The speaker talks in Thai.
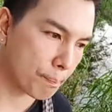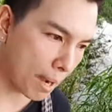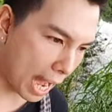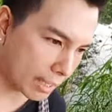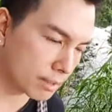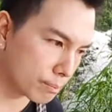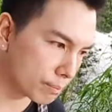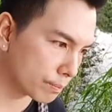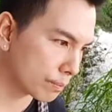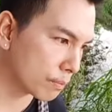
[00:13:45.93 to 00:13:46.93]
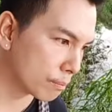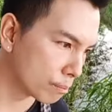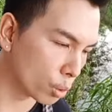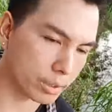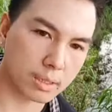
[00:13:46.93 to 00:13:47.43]
พัน
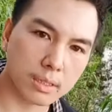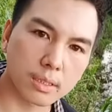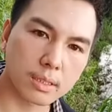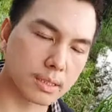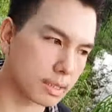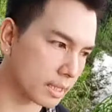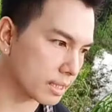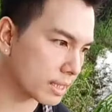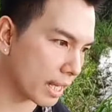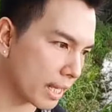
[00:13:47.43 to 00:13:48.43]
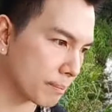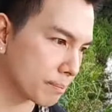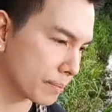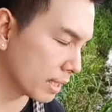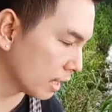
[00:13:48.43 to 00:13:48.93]
บุตรศรีเทพ
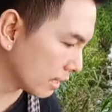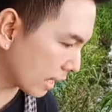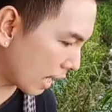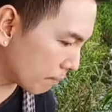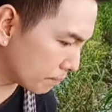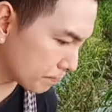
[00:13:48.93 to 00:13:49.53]
นะครับ